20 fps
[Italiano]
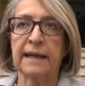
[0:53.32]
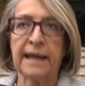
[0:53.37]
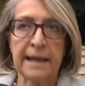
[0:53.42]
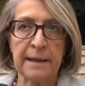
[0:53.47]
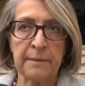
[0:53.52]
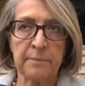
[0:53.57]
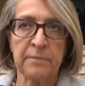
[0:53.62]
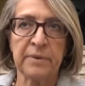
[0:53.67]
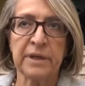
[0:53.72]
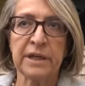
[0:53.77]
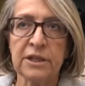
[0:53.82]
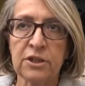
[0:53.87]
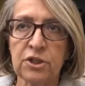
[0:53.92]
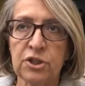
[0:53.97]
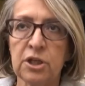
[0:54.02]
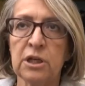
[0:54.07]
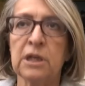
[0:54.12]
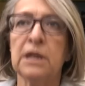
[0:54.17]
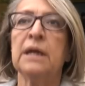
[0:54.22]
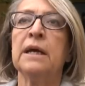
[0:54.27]

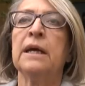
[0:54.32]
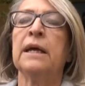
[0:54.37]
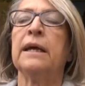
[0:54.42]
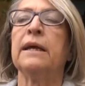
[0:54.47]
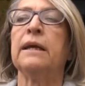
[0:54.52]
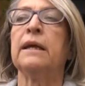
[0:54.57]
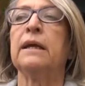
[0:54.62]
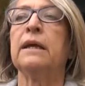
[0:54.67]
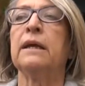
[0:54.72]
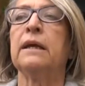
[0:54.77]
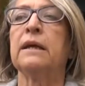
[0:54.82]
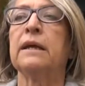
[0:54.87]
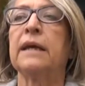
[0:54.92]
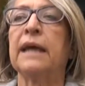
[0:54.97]
Cambridge eh,